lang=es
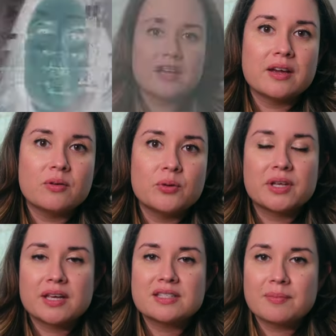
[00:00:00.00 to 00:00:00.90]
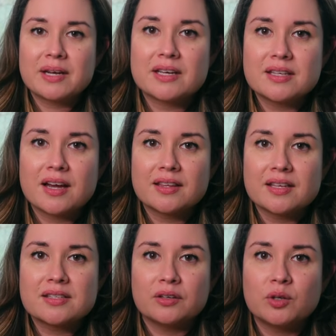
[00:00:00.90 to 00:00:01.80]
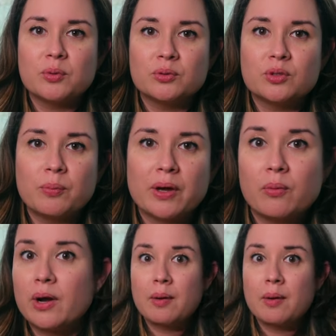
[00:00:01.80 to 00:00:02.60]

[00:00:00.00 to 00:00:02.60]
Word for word: que ustedes se merecen hasta cierto punto pues una